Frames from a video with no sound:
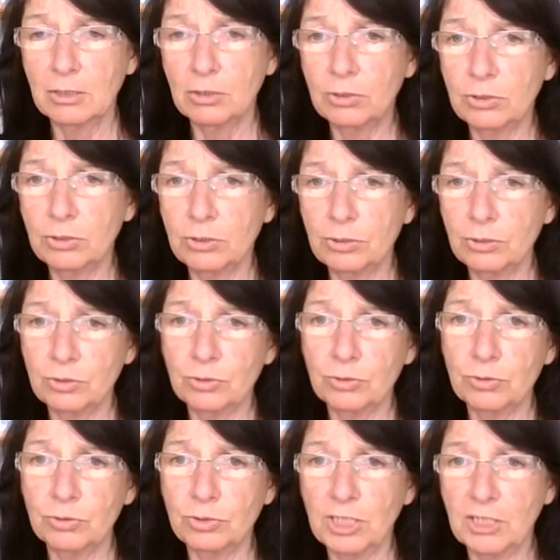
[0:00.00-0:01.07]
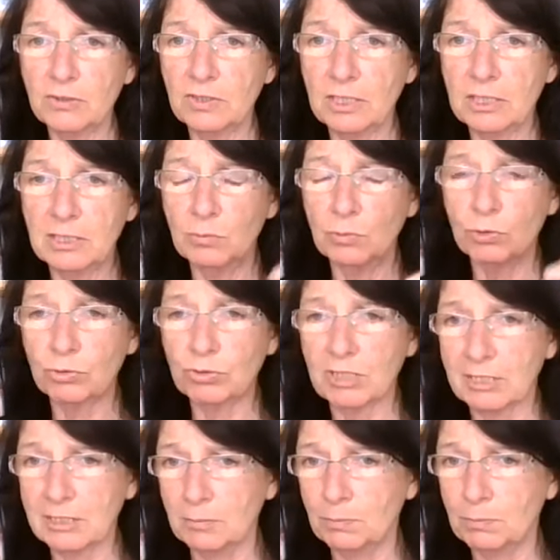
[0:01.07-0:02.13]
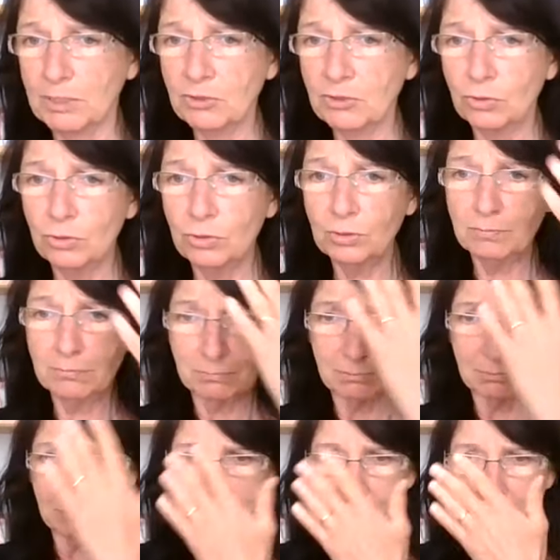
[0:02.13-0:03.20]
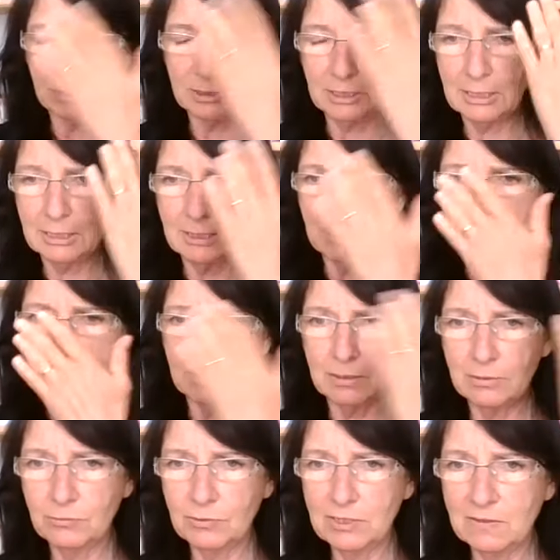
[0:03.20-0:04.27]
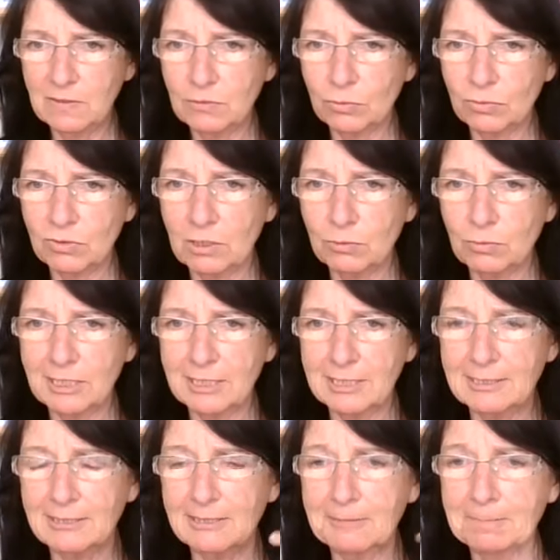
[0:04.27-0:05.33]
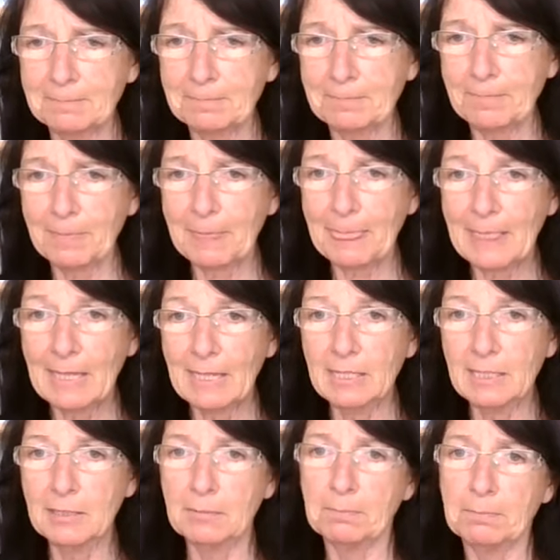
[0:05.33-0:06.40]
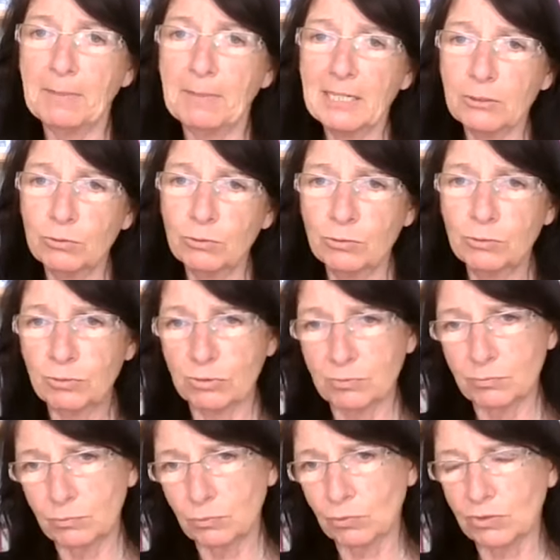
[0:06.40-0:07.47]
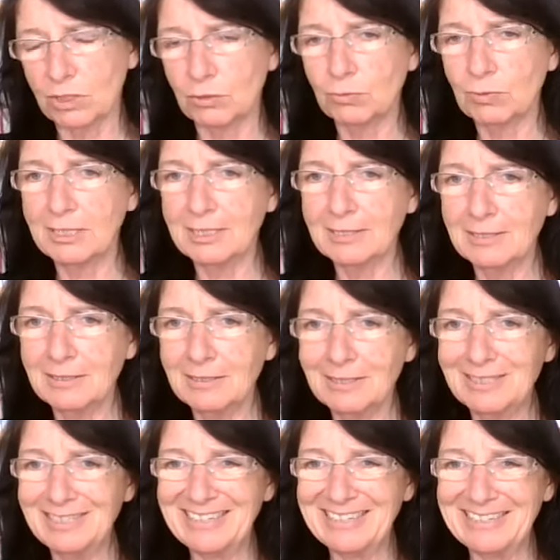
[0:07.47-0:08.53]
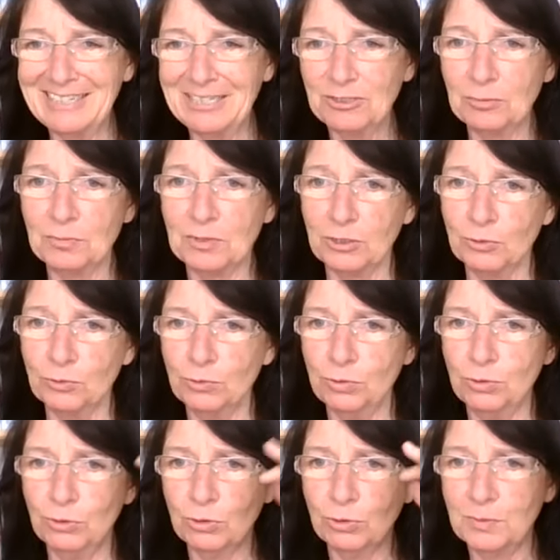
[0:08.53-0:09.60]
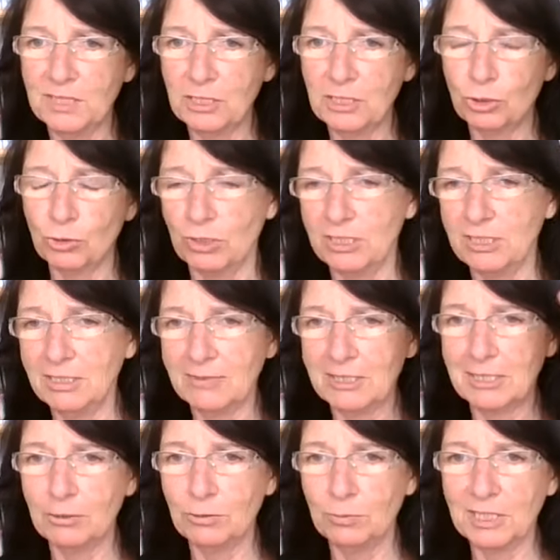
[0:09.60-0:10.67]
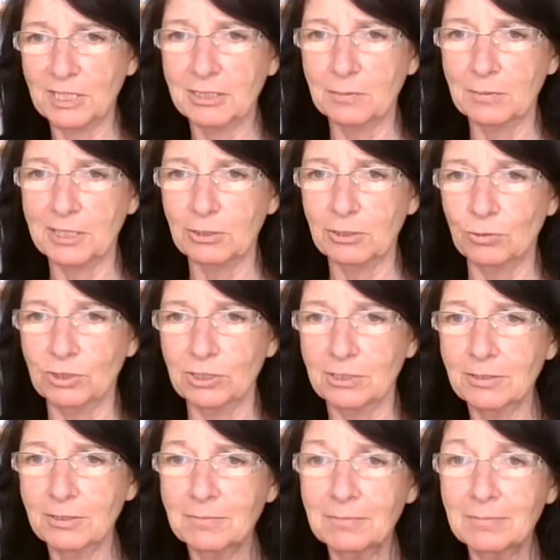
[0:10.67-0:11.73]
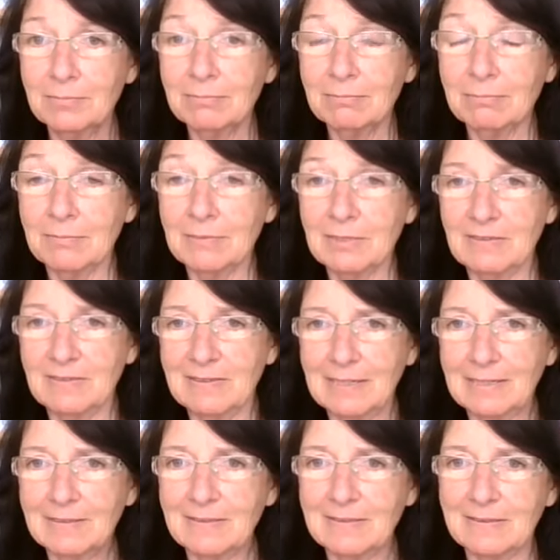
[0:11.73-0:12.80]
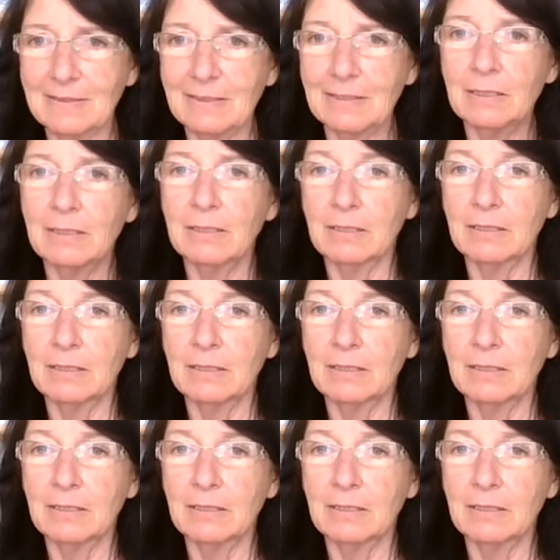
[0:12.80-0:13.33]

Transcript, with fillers: il euh, y a ça qui me contrarie parce que, on est fixé sur cette toile d'araignée. Et par contre, sur cette toile d'araignée, il y a quelques petites gouttes d'eau bien jolies avec la lumière qui brille dedans. Ça, c'est